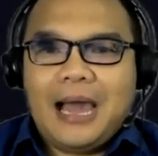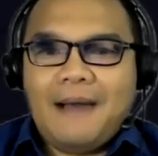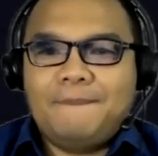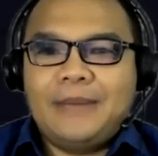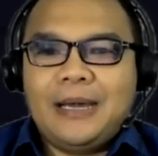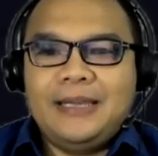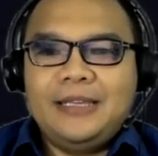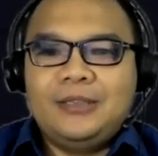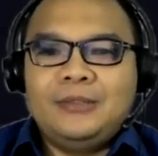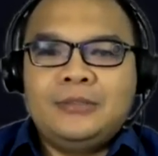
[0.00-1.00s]
apa
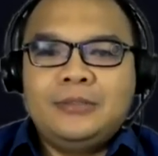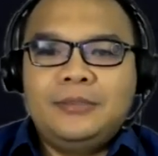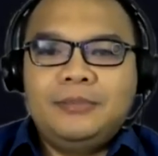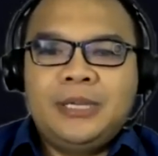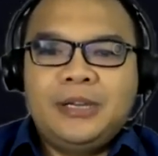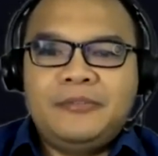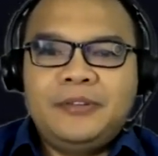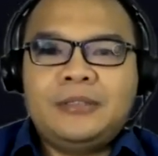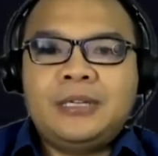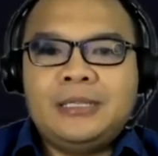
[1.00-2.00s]
itu
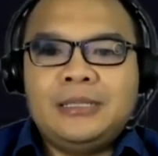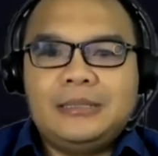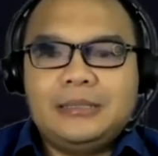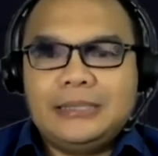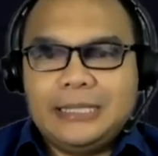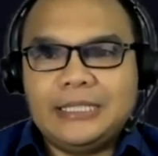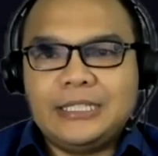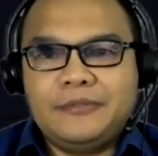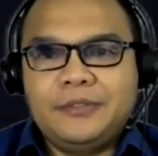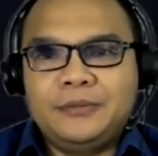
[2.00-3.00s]
behavioral
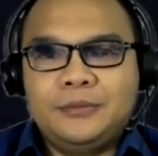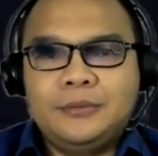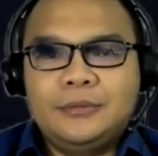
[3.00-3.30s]
interview.